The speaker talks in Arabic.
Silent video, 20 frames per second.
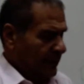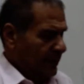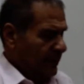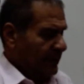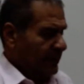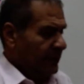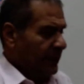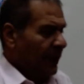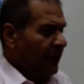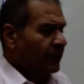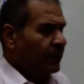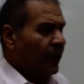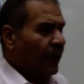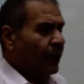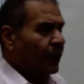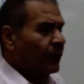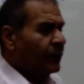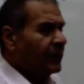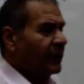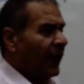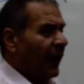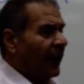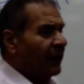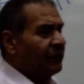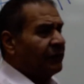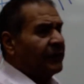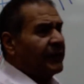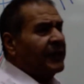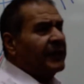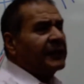زي ما اكون
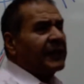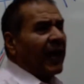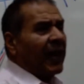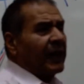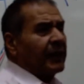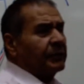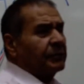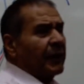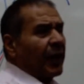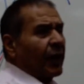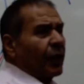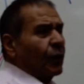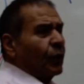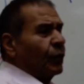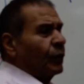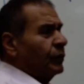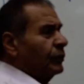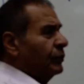عفريت على دماغكم